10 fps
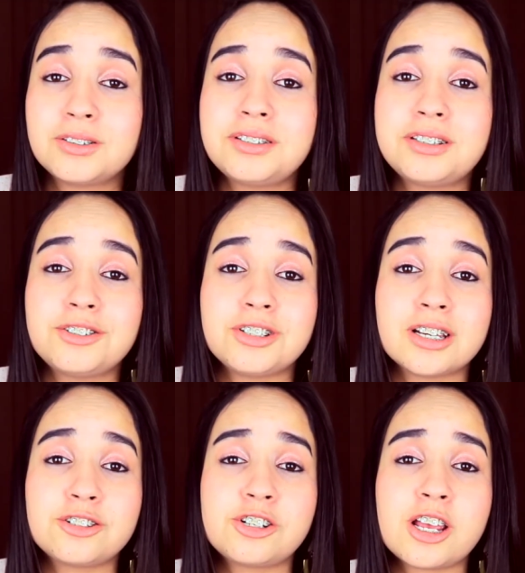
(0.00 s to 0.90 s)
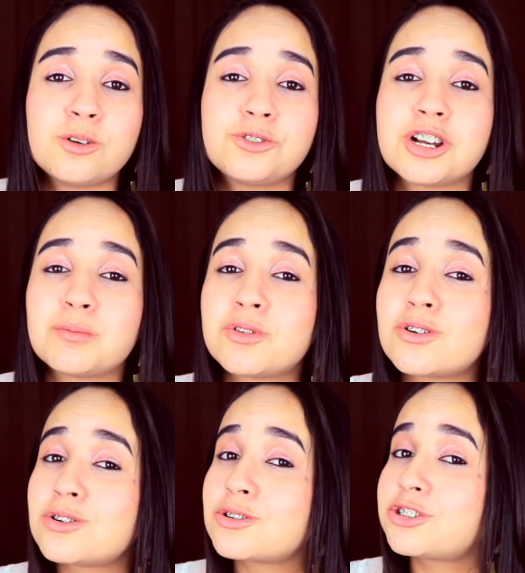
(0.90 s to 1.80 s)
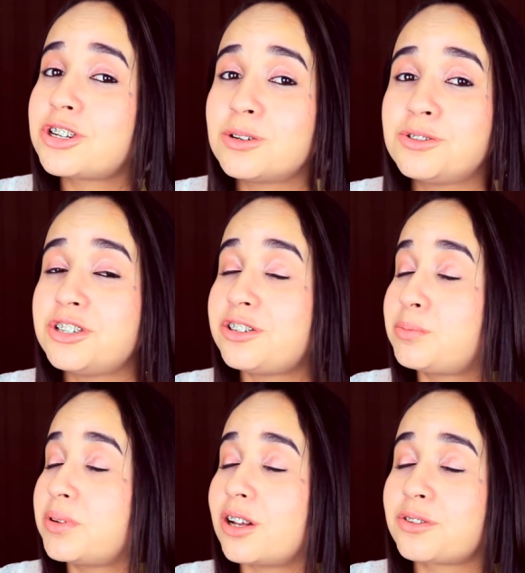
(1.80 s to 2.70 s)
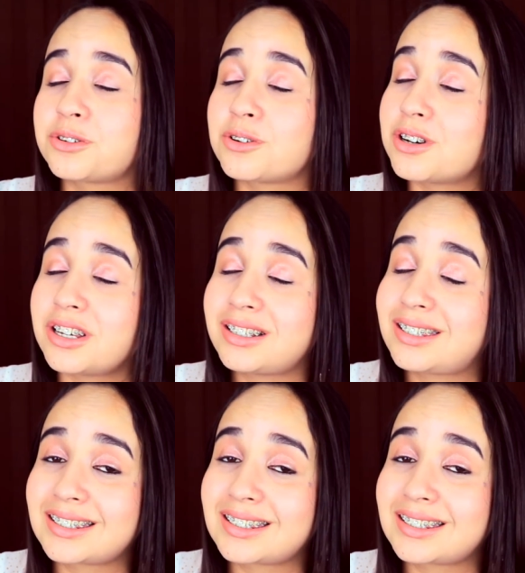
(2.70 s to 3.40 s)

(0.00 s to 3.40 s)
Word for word: esse dia cheio de amor, cheio de inspirações.